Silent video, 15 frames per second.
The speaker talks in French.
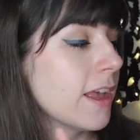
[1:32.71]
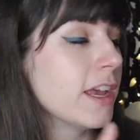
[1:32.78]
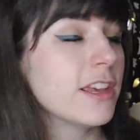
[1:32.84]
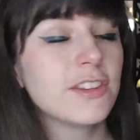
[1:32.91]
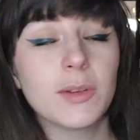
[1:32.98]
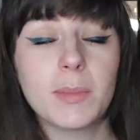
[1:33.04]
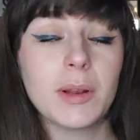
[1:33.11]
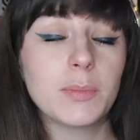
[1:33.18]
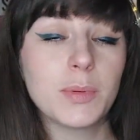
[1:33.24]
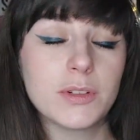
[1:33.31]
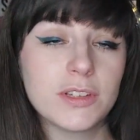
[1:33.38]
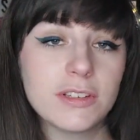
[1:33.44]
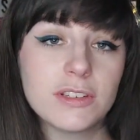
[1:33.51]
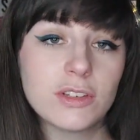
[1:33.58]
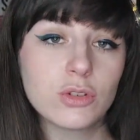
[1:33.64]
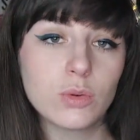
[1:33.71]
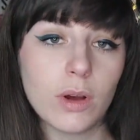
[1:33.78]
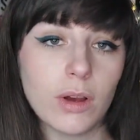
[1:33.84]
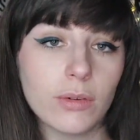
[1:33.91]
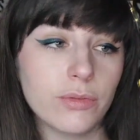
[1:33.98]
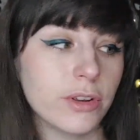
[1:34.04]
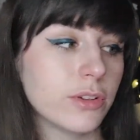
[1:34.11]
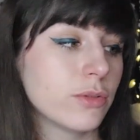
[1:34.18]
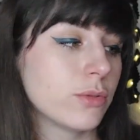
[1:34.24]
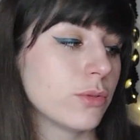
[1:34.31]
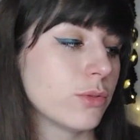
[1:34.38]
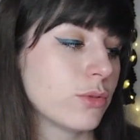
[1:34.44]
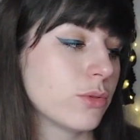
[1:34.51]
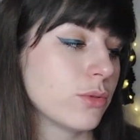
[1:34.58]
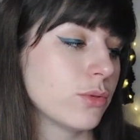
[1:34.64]
Et c'est plein de petites histoires en fait
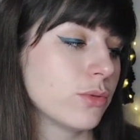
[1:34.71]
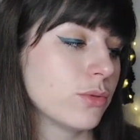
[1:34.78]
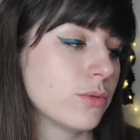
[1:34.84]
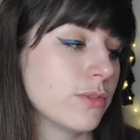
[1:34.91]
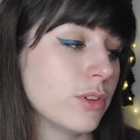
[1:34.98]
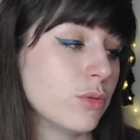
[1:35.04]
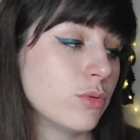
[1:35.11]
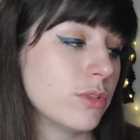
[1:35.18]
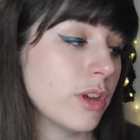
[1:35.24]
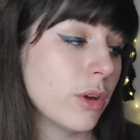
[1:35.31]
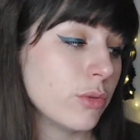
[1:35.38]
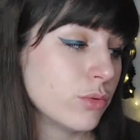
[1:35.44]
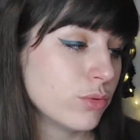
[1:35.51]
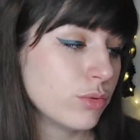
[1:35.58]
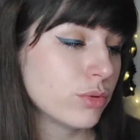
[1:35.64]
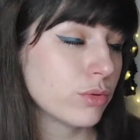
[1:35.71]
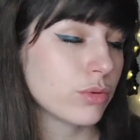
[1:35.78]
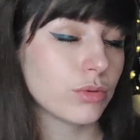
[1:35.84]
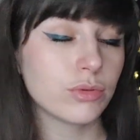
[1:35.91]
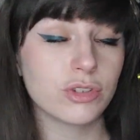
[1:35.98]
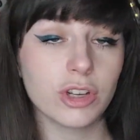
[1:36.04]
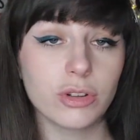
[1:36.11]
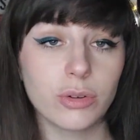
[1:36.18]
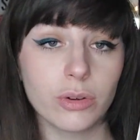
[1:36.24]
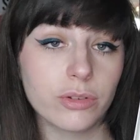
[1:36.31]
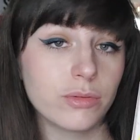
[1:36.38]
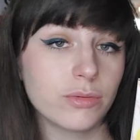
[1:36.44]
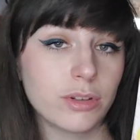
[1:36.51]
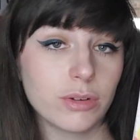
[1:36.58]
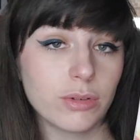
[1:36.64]
euh, que Vénus a eu Donc j'adore.
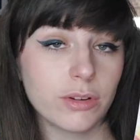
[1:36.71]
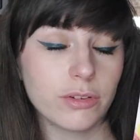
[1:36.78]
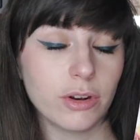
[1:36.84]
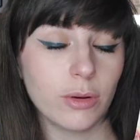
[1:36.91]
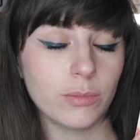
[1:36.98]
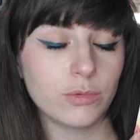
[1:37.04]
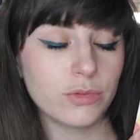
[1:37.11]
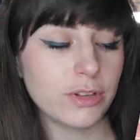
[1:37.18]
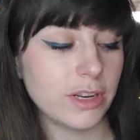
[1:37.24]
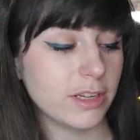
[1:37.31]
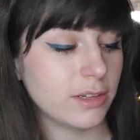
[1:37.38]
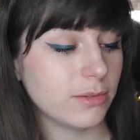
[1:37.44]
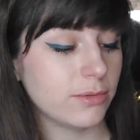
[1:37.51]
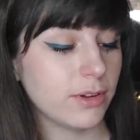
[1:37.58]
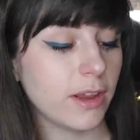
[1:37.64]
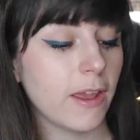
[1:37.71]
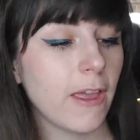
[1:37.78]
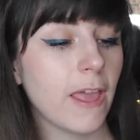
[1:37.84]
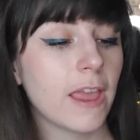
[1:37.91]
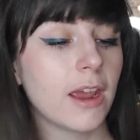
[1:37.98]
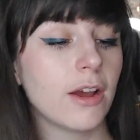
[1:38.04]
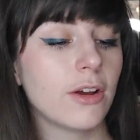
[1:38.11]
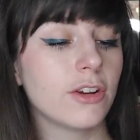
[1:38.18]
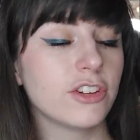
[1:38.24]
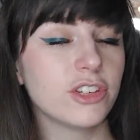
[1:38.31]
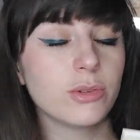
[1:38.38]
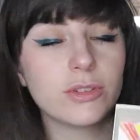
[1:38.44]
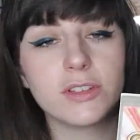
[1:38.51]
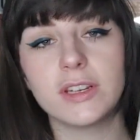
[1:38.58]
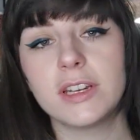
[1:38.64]
Si vous adorez Sailor Moon, vous allez kiffer. j'ai
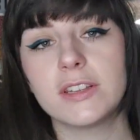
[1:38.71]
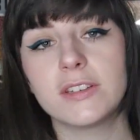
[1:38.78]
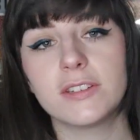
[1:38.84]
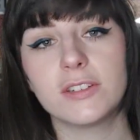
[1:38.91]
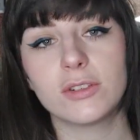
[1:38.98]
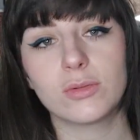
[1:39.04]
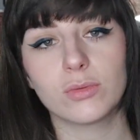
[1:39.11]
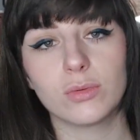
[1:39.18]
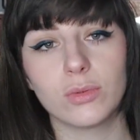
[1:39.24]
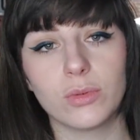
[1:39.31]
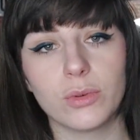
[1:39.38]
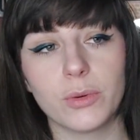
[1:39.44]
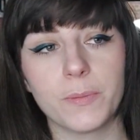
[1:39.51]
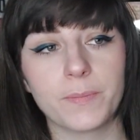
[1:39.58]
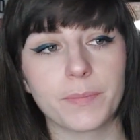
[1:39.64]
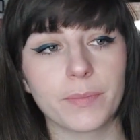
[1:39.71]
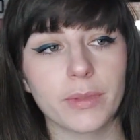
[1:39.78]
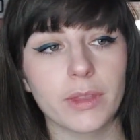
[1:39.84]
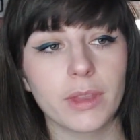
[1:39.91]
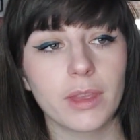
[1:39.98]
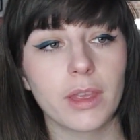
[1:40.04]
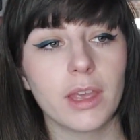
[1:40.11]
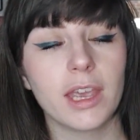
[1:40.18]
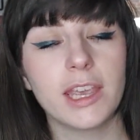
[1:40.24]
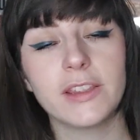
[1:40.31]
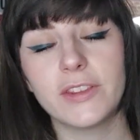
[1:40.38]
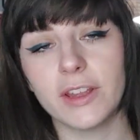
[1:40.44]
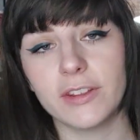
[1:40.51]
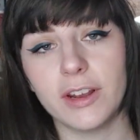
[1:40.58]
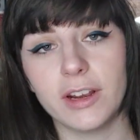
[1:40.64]
aussi les éditions
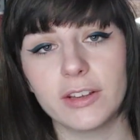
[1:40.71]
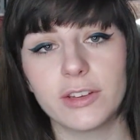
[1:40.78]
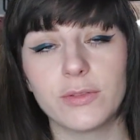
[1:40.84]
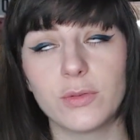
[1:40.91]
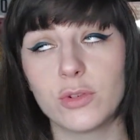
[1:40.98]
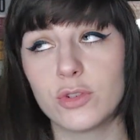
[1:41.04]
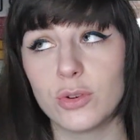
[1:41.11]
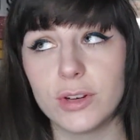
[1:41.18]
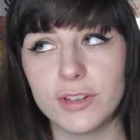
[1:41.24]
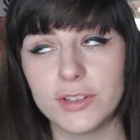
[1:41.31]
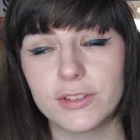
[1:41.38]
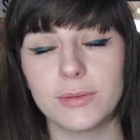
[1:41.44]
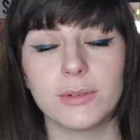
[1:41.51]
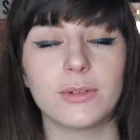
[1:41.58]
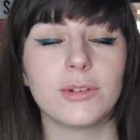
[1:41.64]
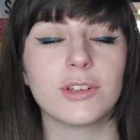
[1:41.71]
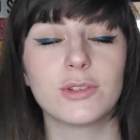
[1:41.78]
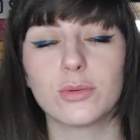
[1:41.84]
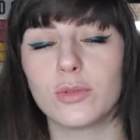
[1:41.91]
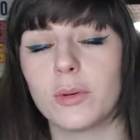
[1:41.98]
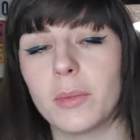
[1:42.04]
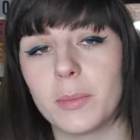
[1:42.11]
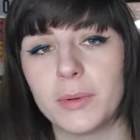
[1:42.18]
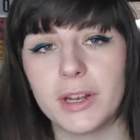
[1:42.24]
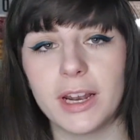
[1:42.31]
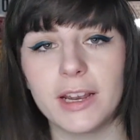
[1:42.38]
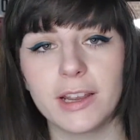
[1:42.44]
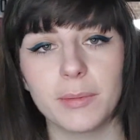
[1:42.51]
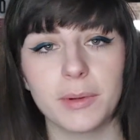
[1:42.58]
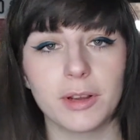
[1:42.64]
éternales qu'il faut que je lise, qui sont dans ma pile à
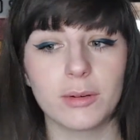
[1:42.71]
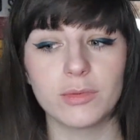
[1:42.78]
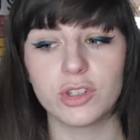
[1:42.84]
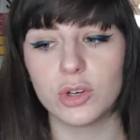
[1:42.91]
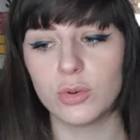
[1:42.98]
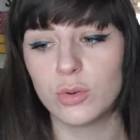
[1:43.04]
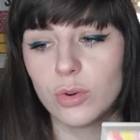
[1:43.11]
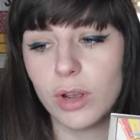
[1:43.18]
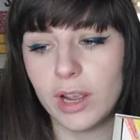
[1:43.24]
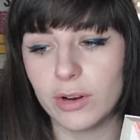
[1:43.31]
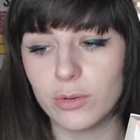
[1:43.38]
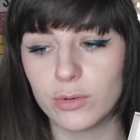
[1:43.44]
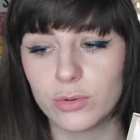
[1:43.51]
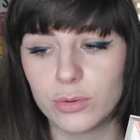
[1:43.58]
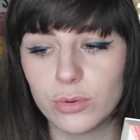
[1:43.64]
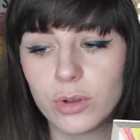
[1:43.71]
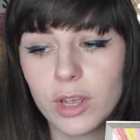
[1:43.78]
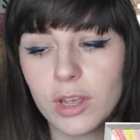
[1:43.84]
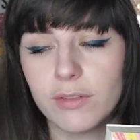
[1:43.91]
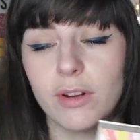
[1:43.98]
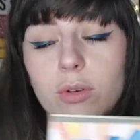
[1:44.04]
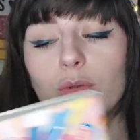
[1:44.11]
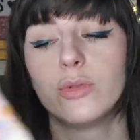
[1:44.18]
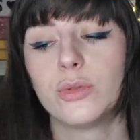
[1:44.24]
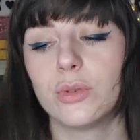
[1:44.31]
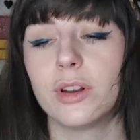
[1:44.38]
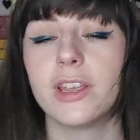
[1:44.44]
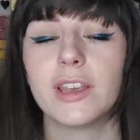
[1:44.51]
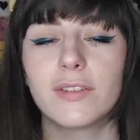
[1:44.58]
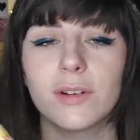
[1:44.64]
lire. Mais comme j'ai lu le 1 et le 2, enfin le 2
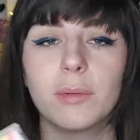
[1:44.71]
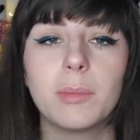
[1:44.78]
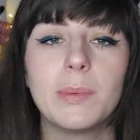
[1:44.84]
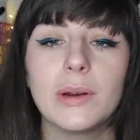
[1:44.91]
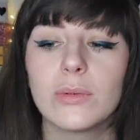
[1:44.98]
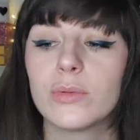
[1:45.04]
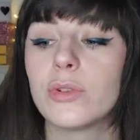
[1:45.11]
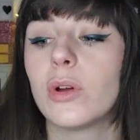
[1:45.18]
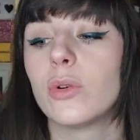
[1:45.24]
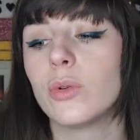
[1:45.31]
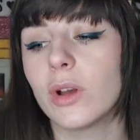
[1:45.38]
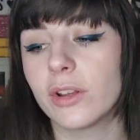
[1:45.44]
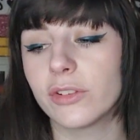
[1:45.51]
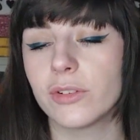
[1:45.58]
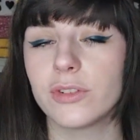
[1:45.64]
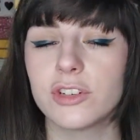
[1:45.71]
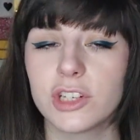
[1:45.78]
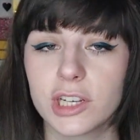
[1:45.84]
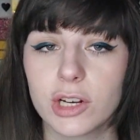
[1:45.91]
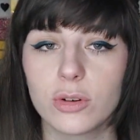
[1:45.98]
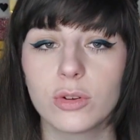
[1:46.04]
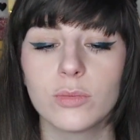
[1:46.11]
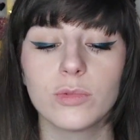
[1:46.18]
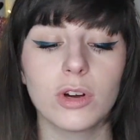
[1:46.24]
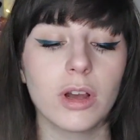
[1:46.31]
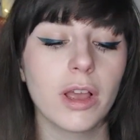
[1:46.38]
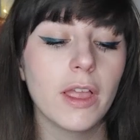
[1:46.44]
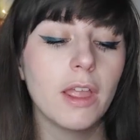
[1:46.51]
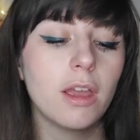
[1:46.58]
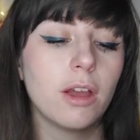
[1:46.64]
là, il y a vraiment pas longtemps, le 1 ça fait déjà quelques
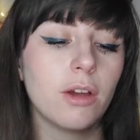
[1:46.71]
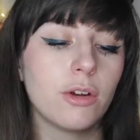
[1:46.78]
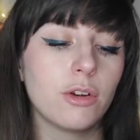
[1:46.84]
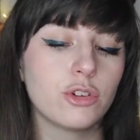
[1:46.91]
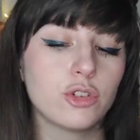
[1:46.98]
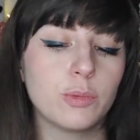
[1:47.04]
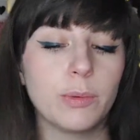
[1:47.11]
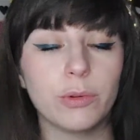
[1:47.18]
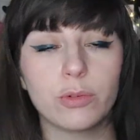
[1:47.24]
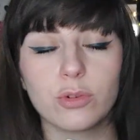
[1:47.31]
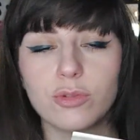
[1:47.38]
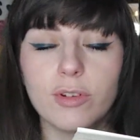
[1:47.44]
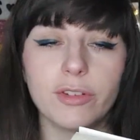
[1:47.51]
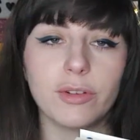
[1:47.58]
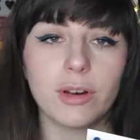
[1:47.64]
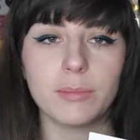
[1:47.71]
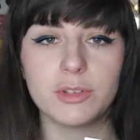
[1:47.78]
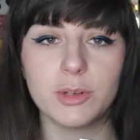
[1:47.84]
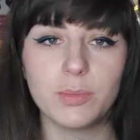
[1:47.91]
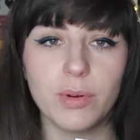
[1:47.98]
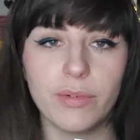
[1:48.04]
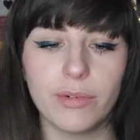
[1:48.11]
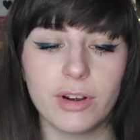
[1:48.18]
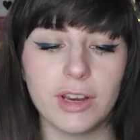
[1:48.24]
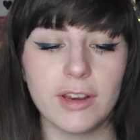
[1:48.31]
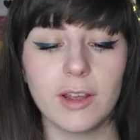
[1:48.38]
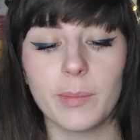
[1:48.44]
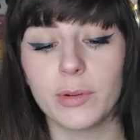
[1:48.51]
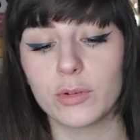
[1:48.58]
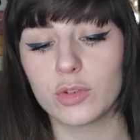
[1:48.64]
mois, je pense que que je vais attendre un petit peu avant de les
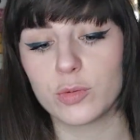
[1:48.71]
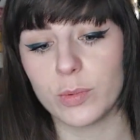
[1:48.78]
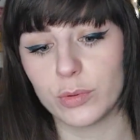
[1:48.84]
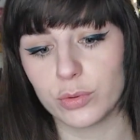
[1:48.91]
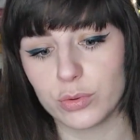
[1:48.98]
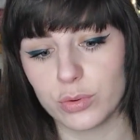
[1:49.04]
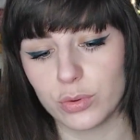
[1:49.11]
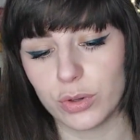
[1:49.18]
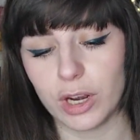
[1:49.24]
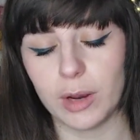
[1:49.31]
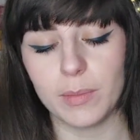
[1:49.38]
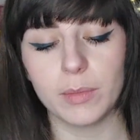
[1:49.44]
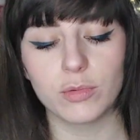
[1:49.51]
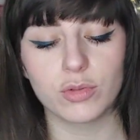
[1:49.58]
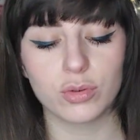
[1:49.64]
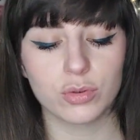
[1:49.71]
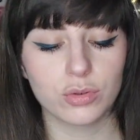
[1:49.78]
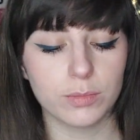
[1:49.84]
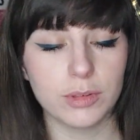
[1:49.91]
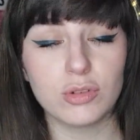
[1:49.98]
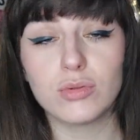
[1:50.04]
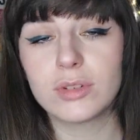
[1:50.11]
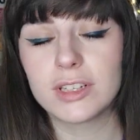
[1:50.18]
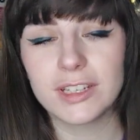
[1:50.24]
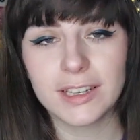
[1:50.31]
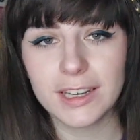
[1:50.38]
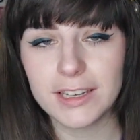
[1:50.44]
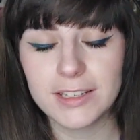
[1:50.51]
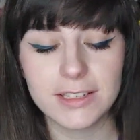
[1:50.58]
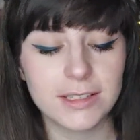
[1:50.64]
lire parce que je pense que ce sera la même chose mais juste
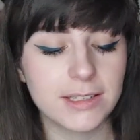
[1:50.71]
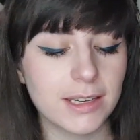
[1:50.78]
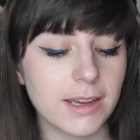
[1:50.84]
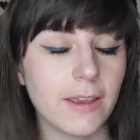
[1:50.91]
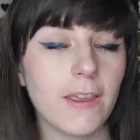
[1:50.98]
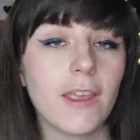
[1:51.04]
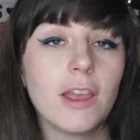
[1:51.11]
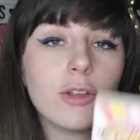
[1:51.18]
réédité.